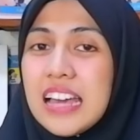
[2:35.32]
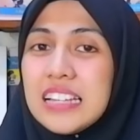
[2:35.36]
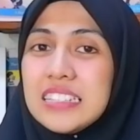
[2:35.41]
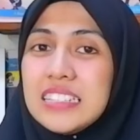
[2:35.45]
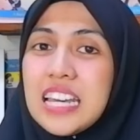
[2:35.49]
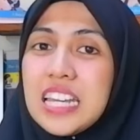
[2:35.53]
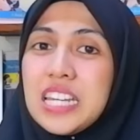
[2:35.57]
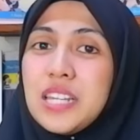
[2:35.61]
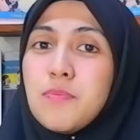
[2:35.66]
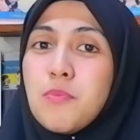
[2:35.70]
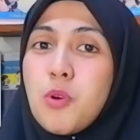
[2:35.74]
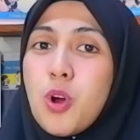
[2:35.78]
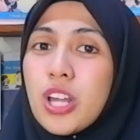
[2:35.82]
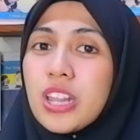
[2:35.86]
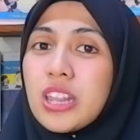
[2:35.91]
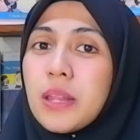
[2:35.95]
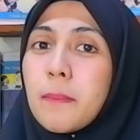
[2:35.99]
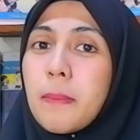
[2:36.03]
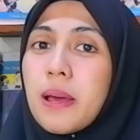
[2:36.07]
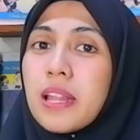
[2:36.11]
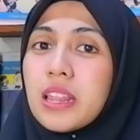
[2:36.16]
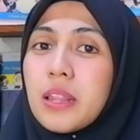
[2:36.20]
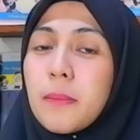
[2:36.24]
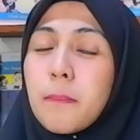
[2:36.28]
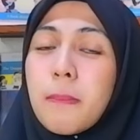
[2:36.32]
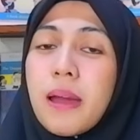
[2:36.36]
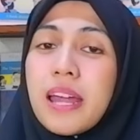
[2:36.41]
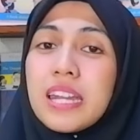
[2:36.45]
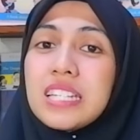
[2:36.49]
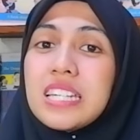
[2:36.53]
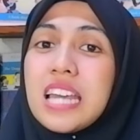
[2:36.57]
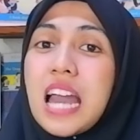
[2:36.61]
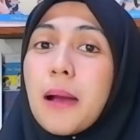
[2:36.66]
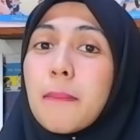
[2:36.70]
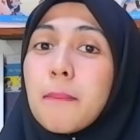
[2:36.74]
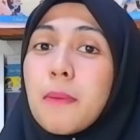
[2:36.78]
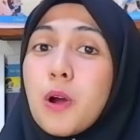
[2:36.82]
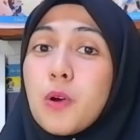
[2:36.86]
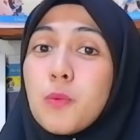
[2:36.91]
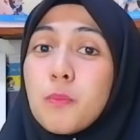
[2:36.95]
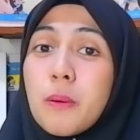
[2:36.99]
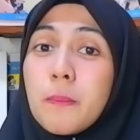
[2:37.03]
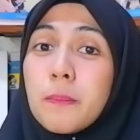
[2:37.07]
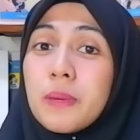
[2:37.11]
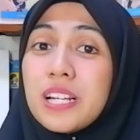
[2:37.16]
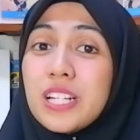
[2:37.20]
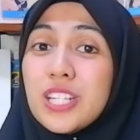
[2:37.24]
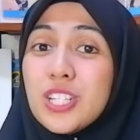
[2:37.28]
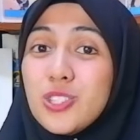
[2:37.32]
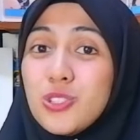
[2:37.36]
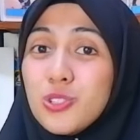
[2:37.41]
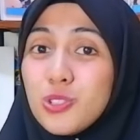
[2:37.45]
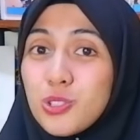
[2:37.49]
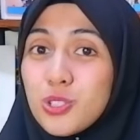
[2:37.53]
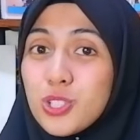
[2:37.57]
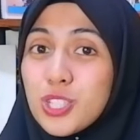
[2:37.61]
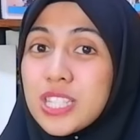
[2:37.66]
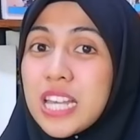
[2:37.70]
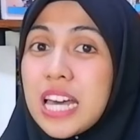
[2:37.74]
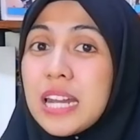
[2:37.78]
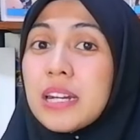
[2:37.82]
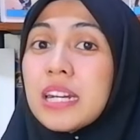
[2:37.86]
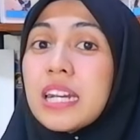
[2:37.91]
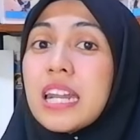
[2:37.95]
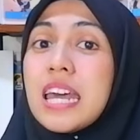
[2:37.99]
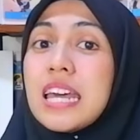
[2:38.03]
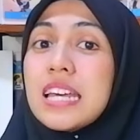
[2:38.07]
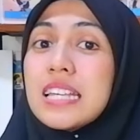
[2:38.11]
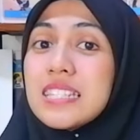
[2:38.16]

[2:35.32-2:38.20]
Jadi buat teman-teman yang mau memilih jurusan